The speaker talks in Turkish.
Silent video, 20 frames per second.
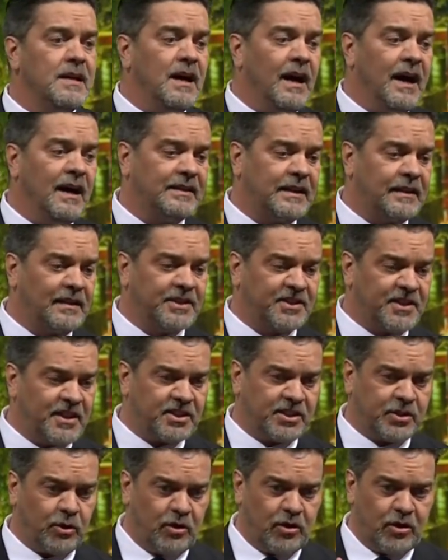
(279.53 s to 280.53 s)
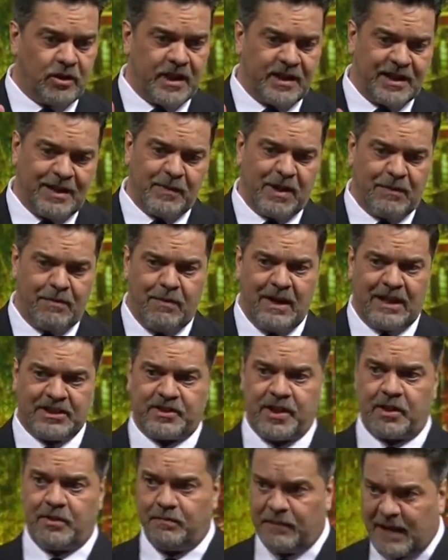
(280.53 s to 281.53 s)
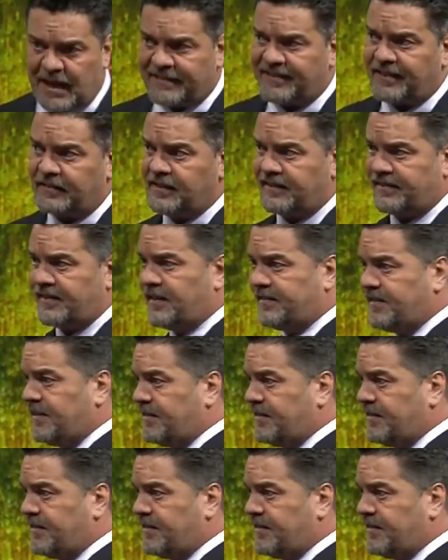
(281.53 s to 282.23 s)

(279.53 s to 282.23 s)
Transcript: Arkadaşlar işte o dediğim gibi maçların maç sırasında